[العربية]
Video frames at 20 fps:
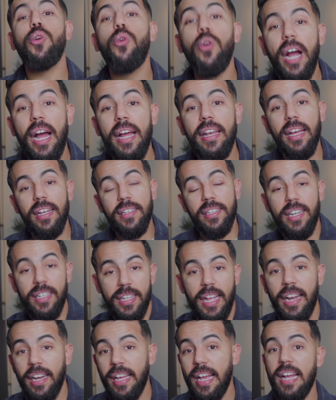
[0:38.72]
خوك انا نقدر هاد
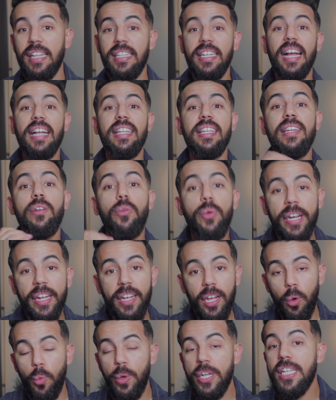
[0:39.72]
الحلقه هادي غادي
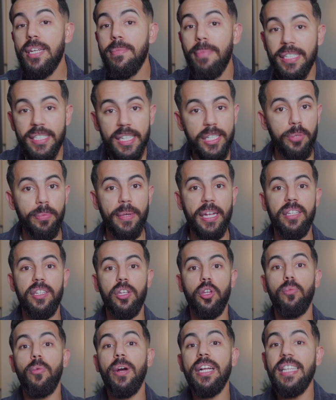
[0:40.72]
نوريك حوايج اللي ما خصكش تبقى
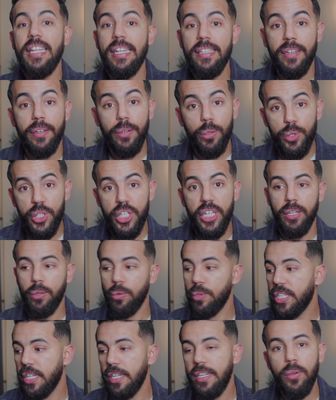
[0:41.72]
ديرهم غادي نعطيك روتين
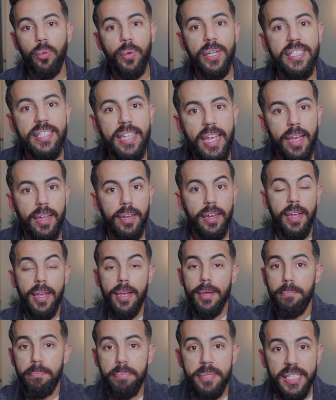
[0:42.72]
روتين اللي هو ساهل
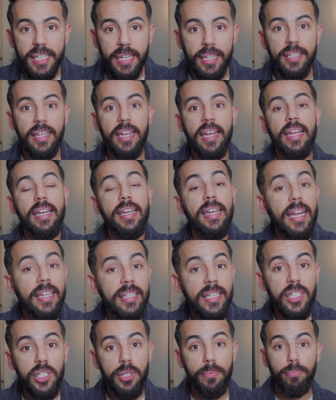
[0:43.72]
بسيط اللي
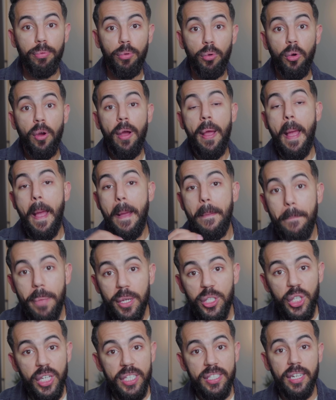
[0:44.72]
غادي تتبعو
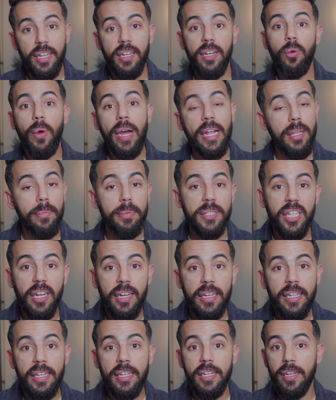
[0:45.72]
باش تحصل على واحد البشره
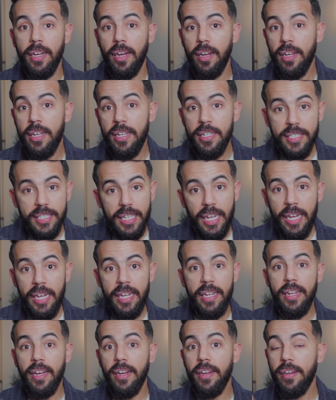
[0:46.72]
اللي هي
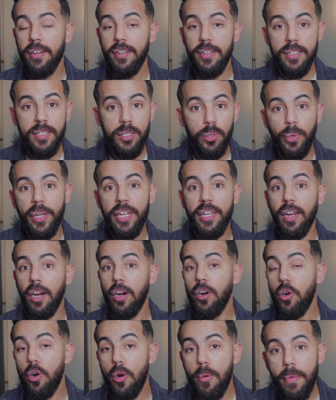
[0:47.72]
صحيه
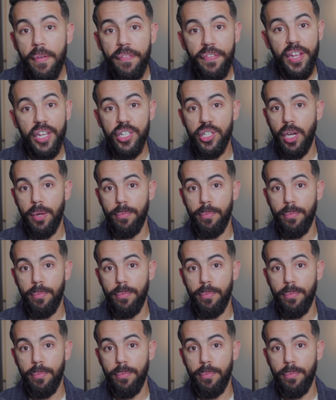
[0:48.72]
زوينه وما فيهاش